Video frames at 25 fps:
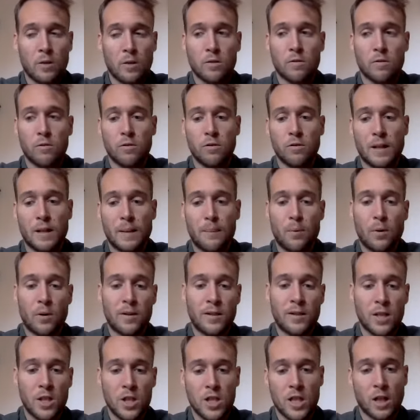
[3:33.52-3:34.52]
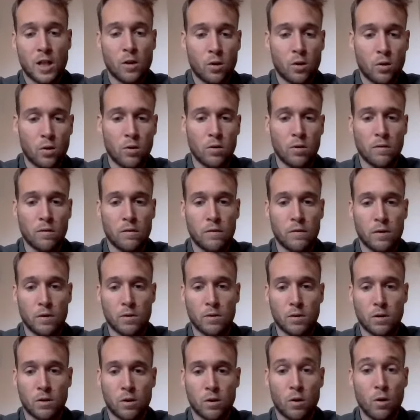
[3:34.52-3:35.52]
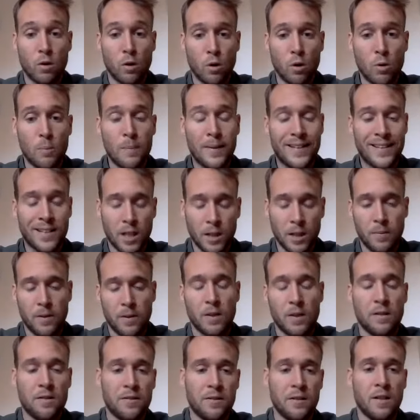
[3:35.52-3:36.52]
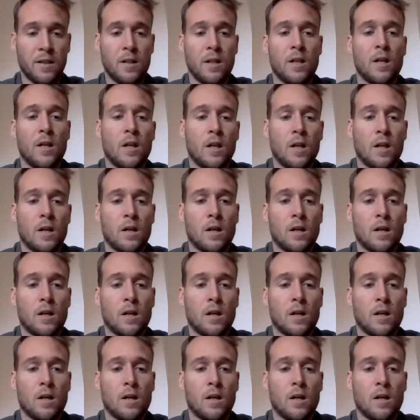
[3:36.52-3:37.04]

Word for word: Et donc, vous apportez chacune votre lot, mais très précis,